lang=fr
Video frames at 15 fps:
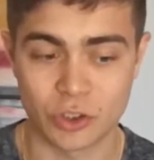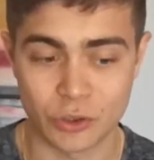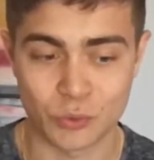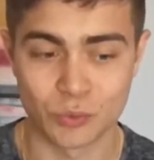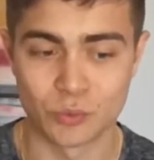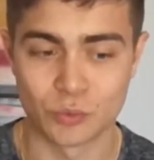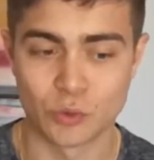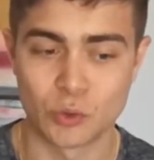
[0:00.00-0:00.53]

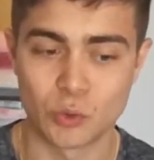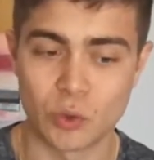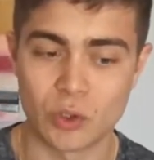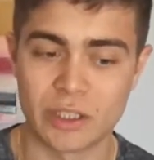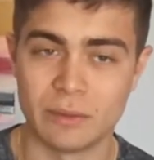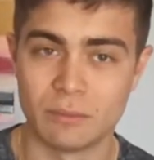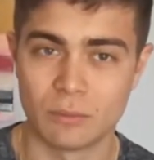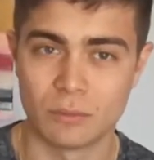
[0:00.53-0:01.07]
Jésus, sous
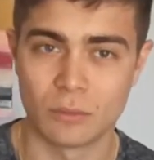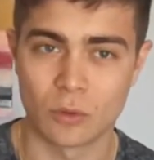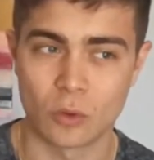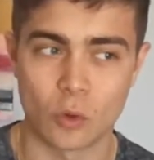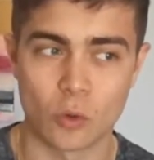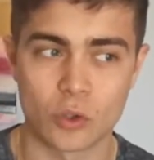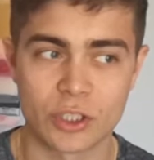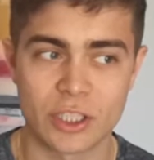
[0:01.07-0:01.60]
le lit.
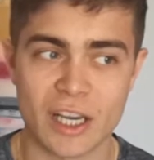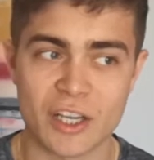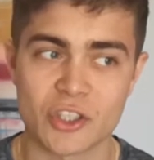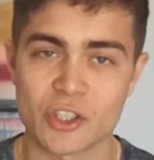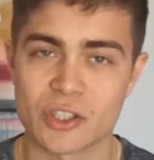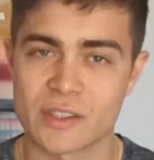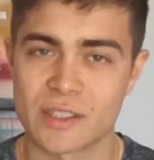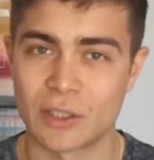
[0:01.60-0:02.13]
On
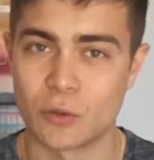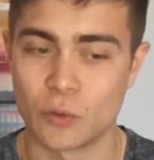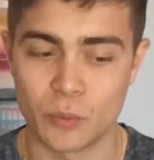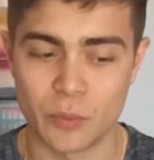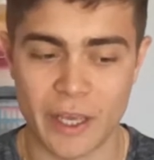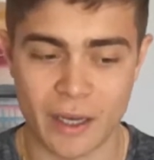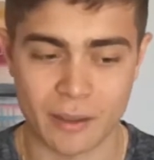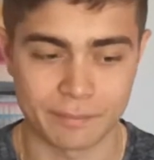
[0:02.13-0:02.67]
cache
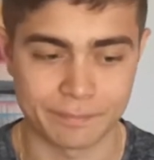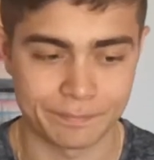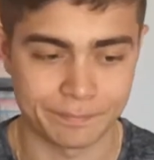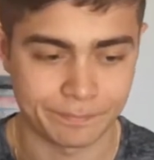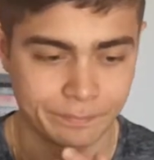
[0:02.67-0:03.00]
cette lumière.